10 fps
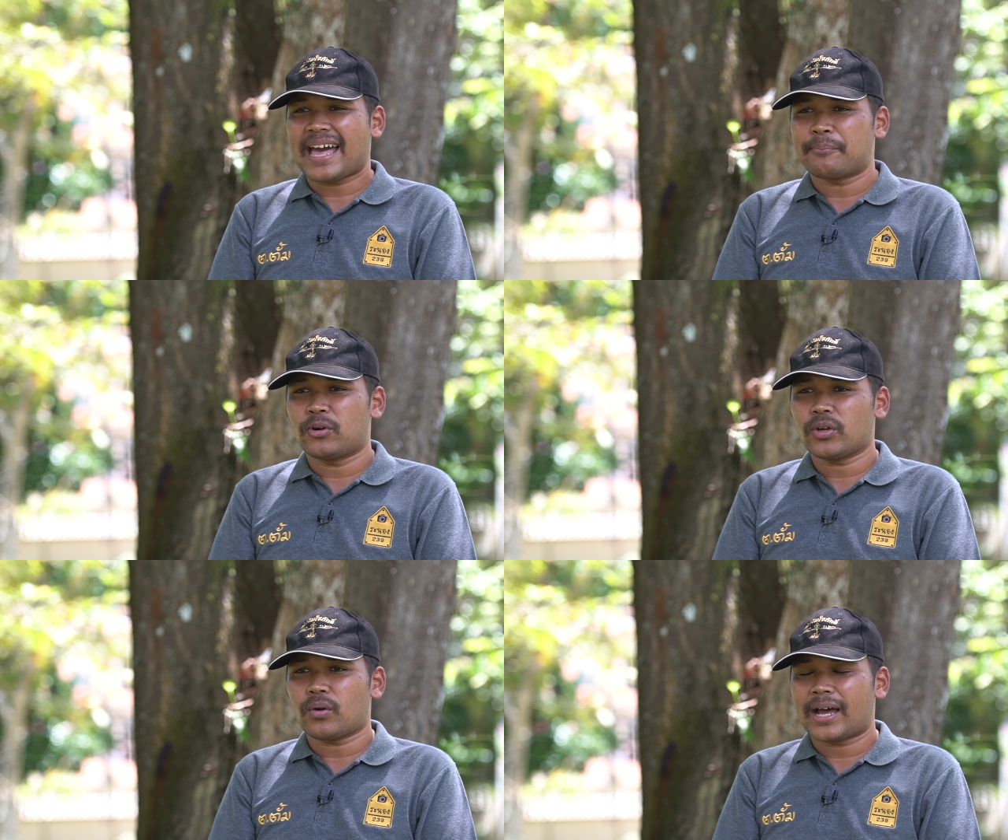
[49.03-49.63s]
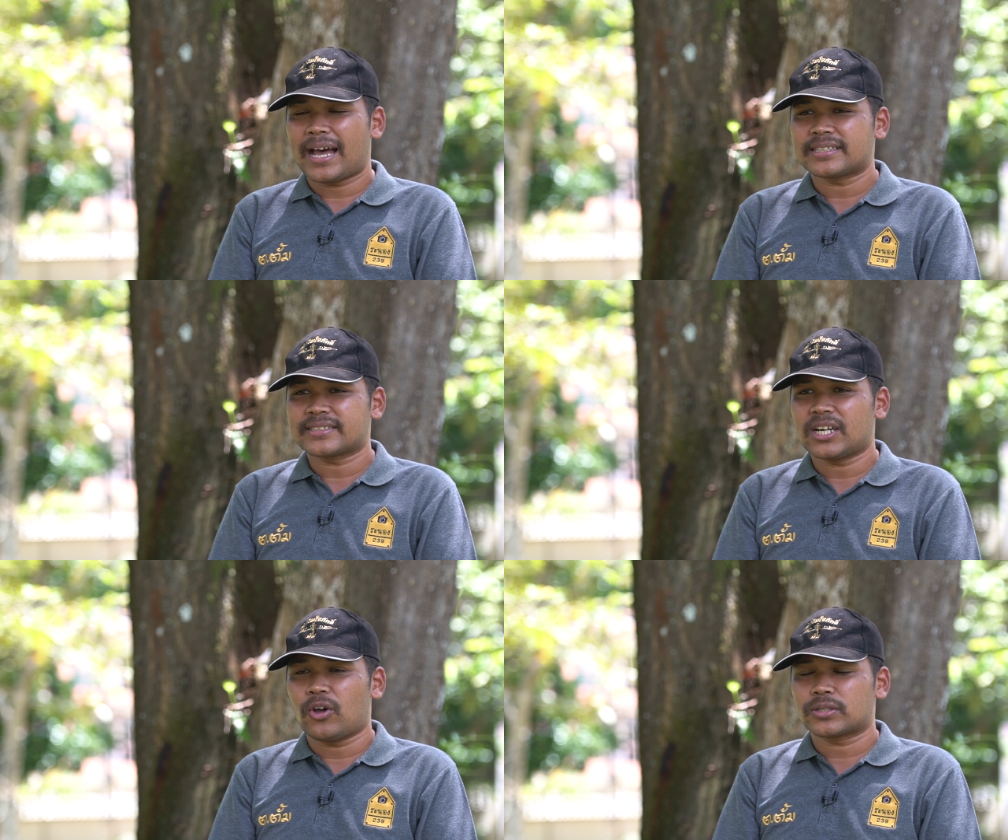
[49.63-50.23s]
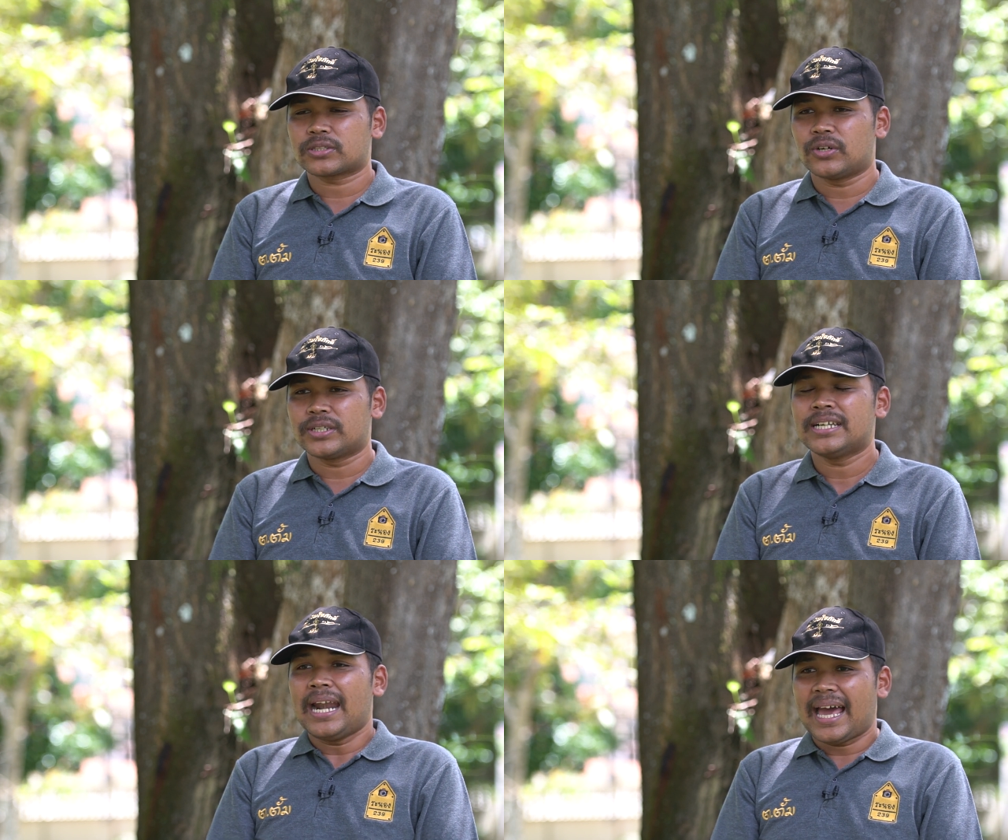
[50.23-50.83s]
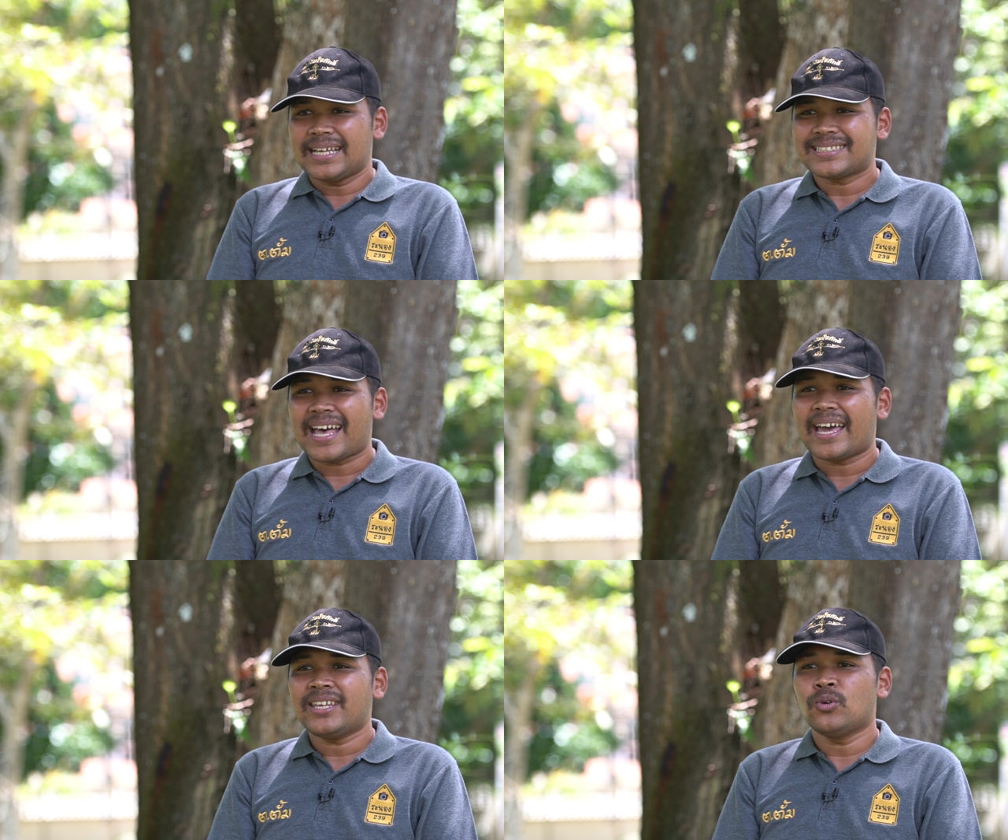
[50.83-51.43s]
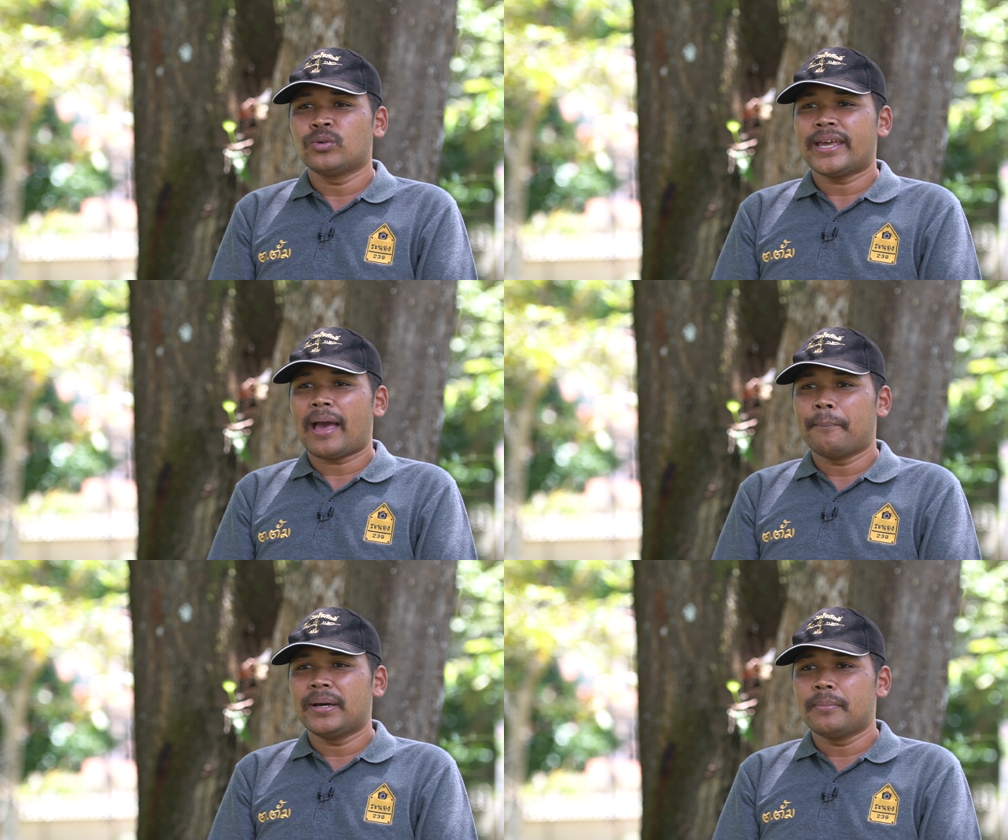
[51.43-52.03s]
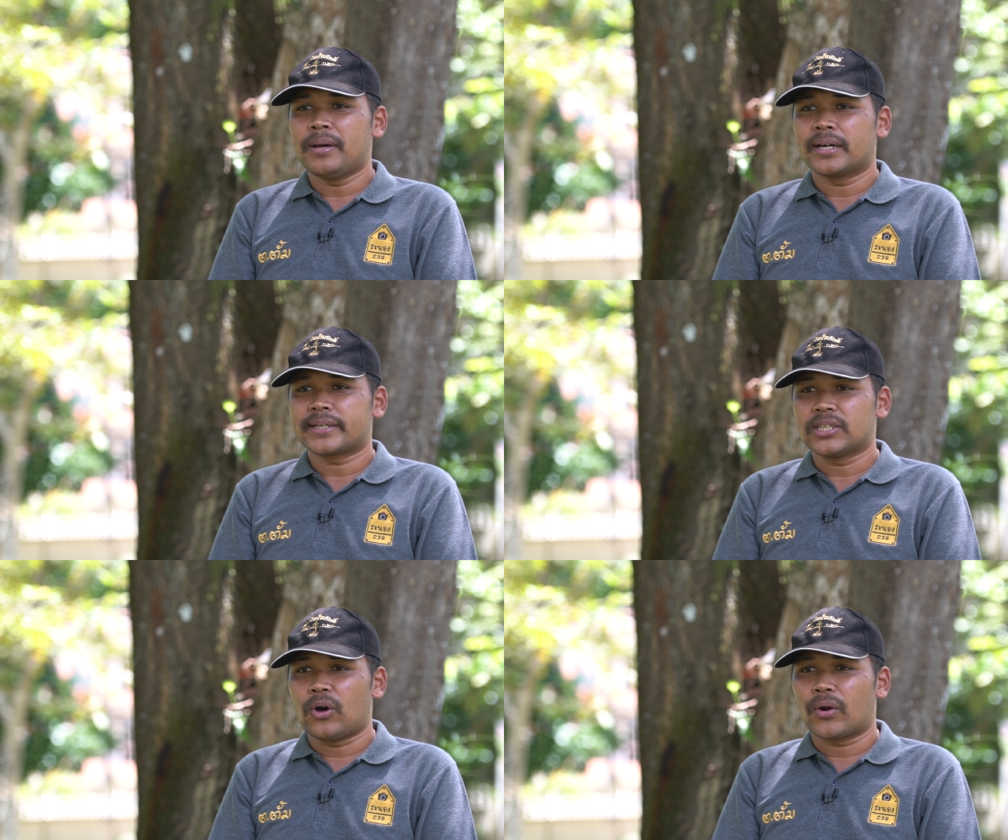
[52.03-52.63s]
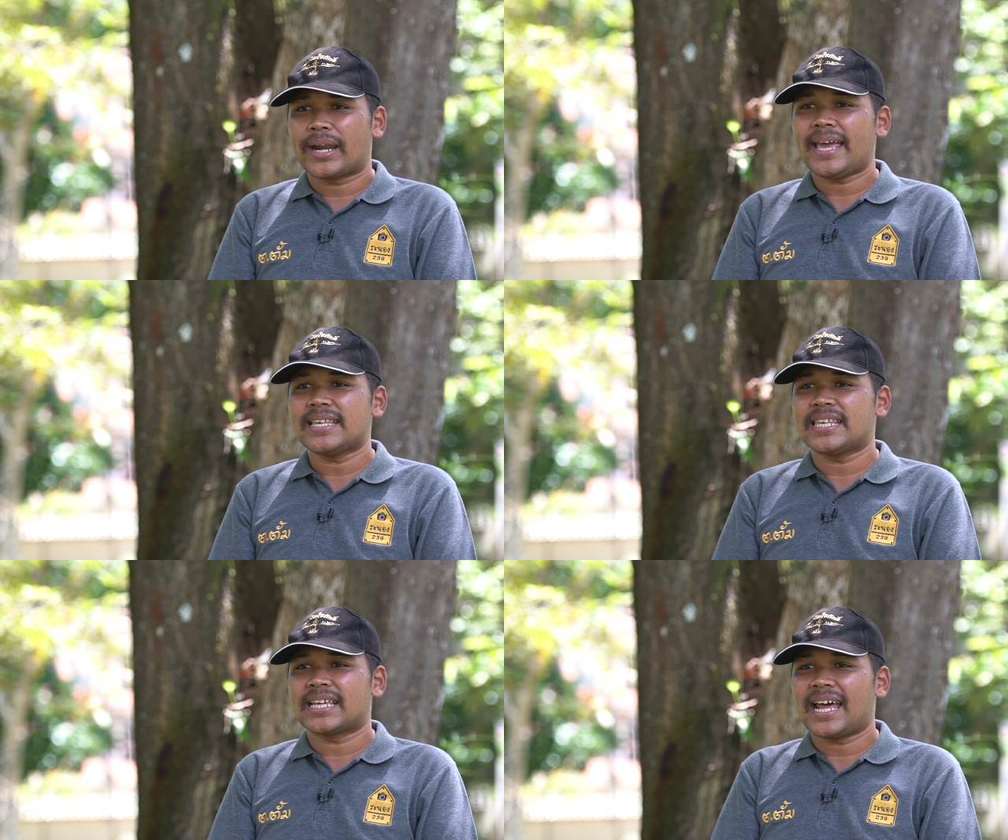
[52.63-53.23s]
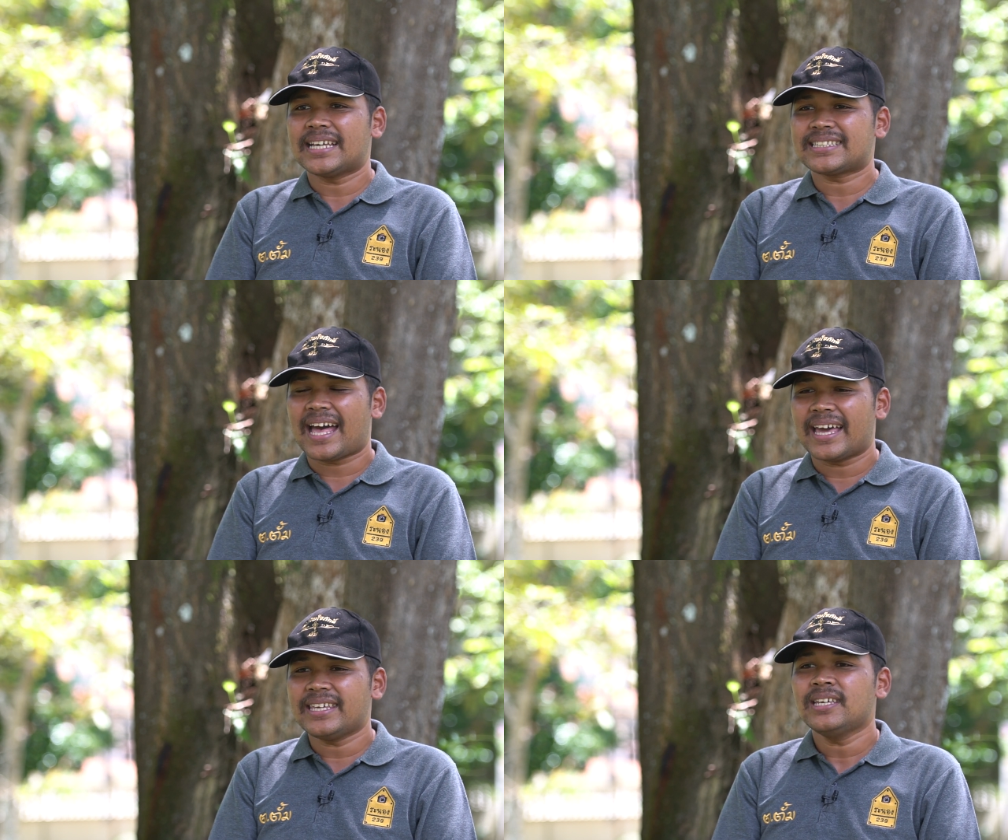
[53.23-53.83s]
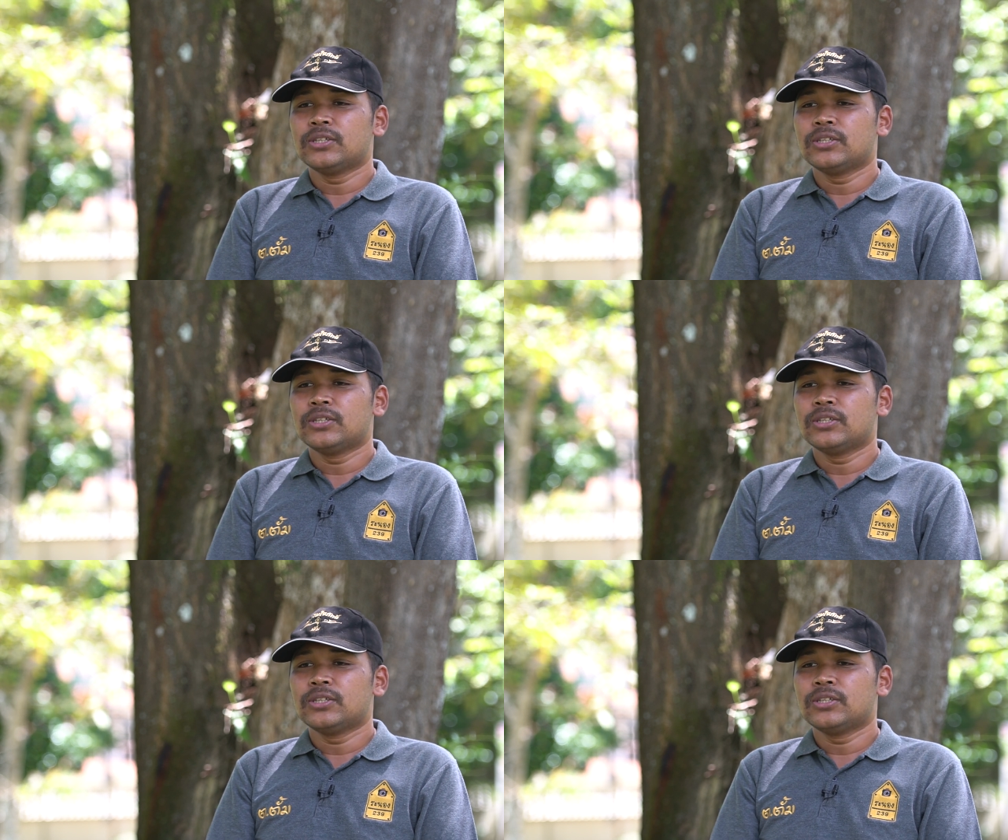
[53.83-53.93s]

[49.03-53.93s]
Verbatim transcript: 300 กว่าคันตลอดจนหลายสายอยู่ในอำเภอเมืองระนอง และอีกหลายสาย